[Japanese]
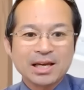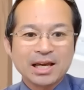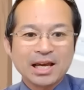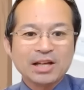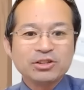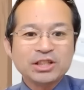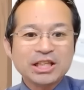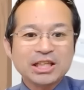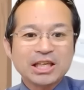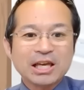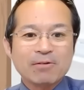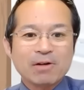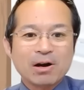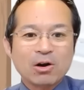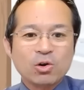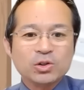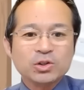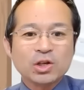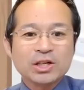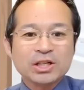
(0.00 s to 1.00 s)
LDK は
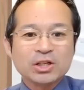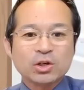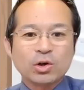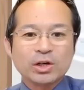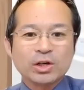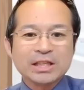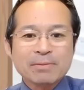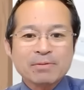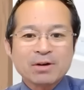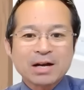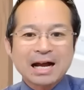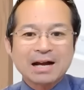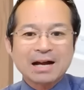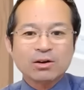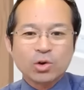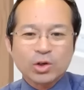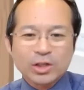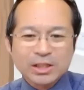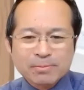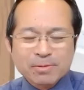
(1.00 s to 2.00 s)
本当にこれでも
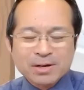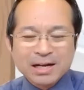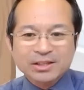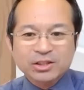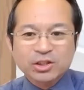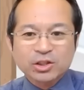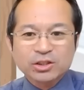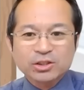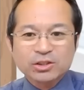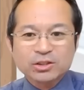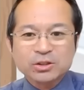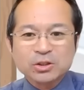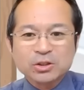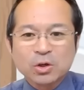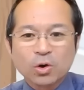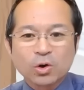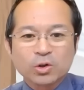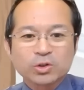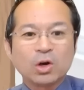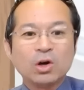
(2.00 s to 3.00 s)
か、これでもかとい
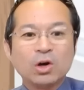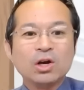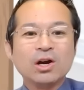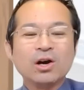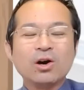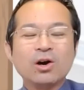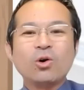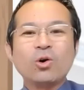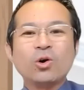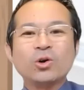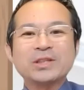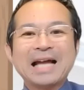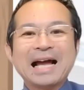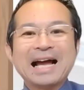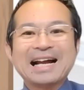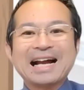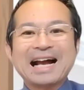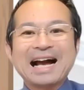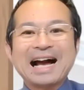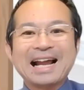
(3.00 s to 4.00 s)
うほど、お
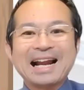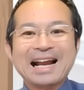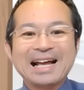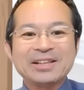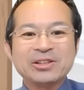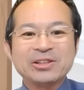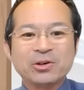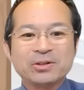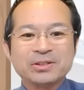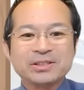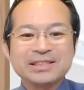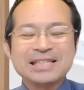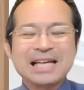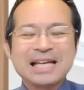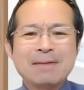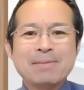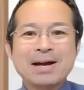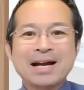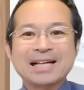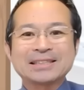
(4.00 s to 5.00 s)
宝の
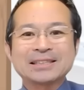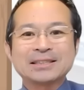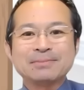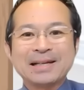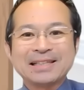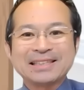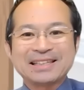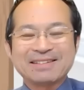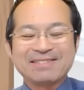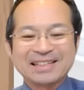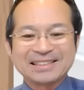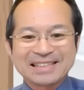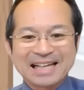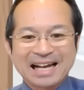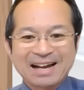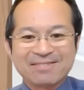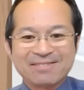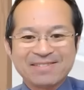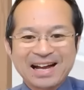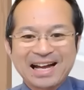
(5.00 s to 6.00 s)
山が詰まってまし
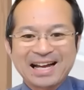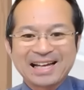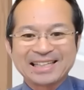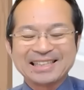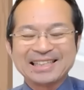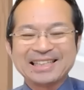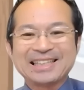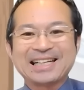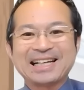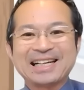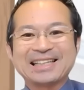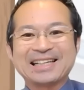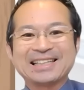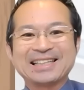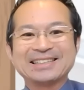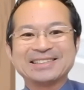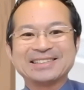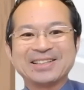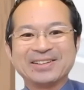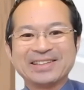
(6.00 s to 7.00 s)
た。まあ言い方
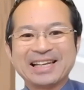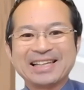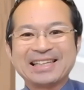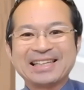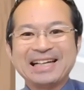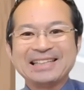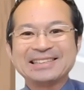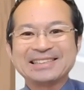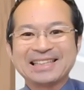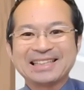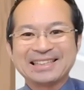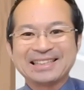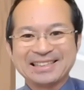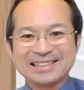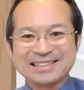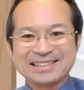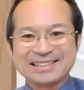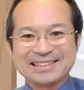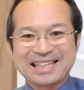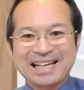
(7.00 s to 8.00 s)
ですよね。断捨離
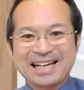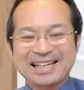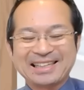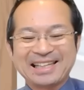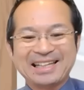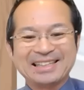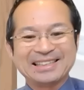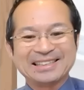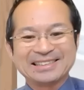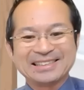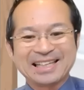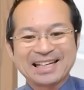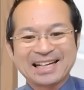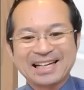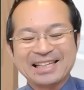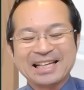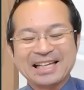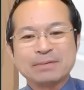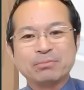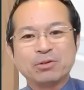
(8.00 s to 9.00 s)
されたんですね。
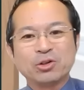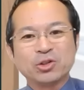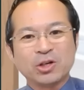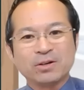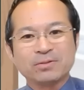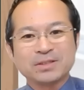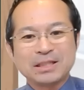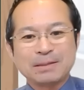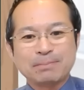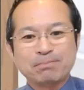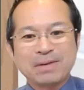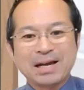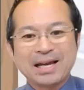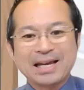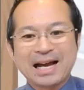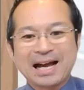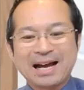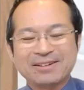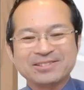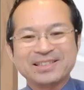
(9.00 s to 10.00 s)
かなり物いっぱ
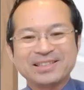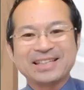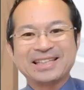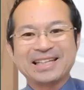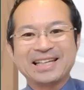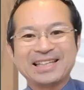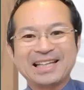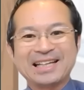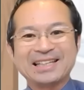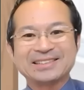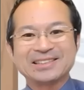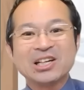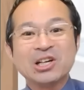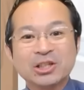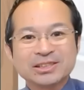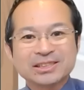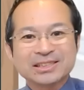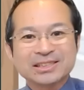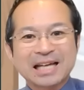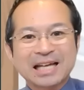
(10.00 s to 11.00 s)
い溢れていたんですよ。
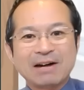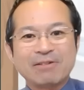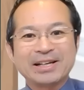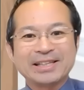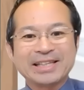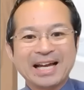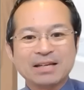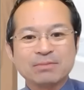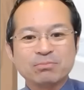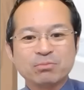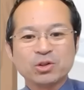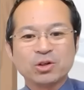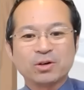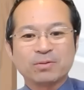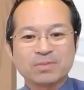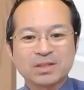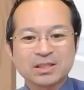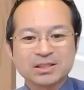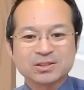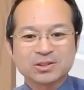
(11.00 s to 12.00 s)
使わないもの。